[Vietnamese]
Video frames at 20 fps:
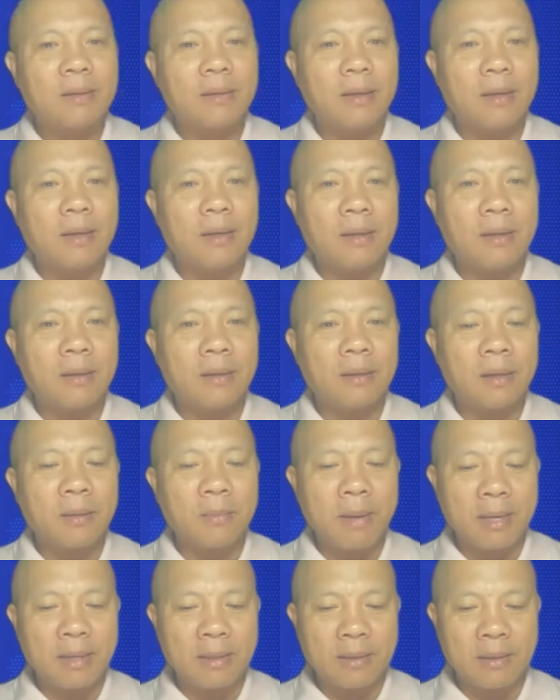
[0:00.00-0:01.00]
À, các
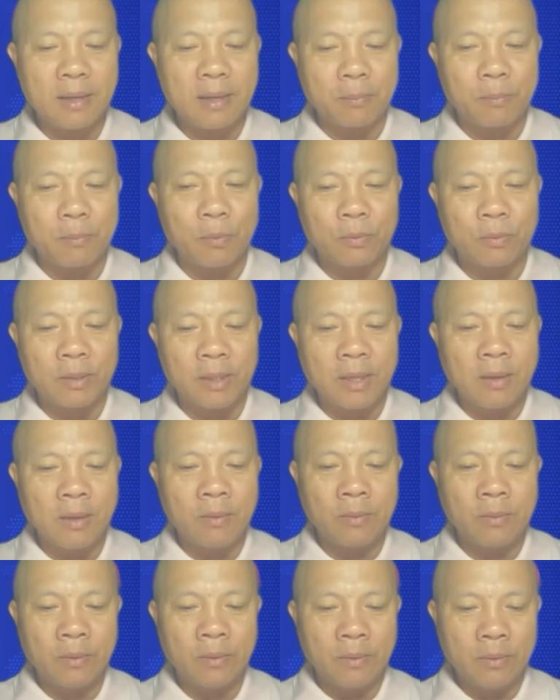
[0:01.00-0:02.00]
bạn đặt mục
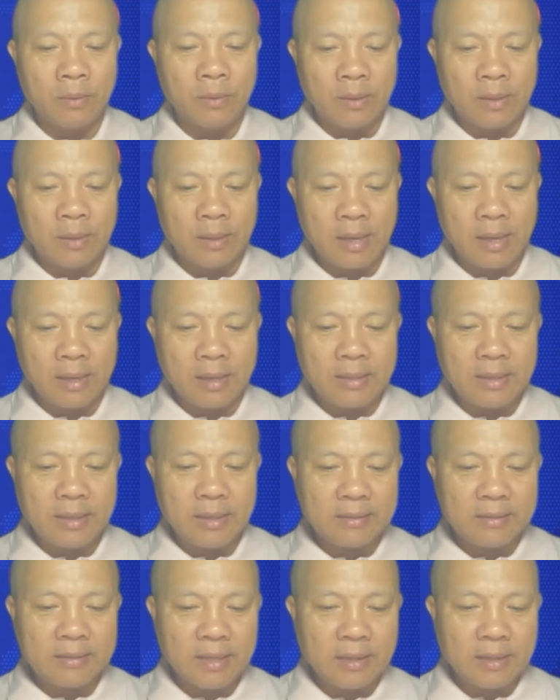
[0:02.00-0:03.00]
tiêu là cái
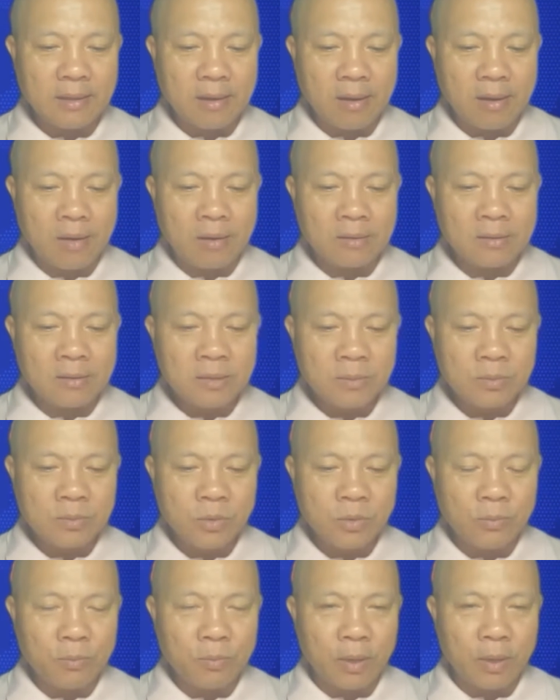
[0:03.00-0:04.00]
danh sách đó trong
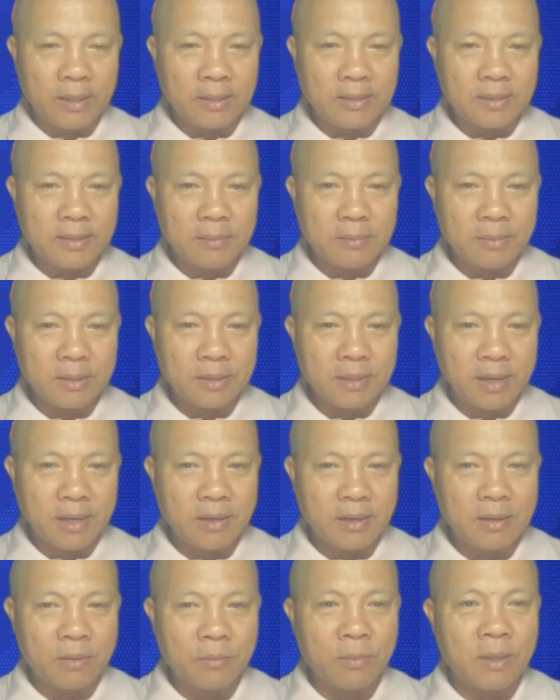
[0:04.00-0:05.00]
suốt một hành trình mình thực
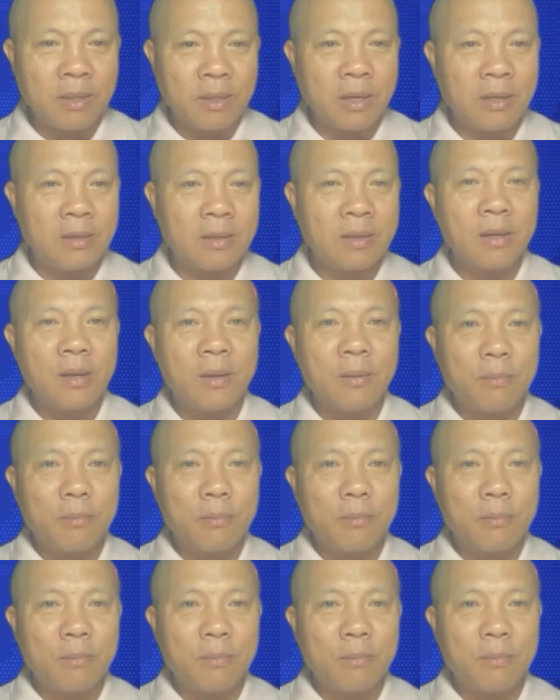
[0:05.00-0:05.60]
hành lòng biết ơn,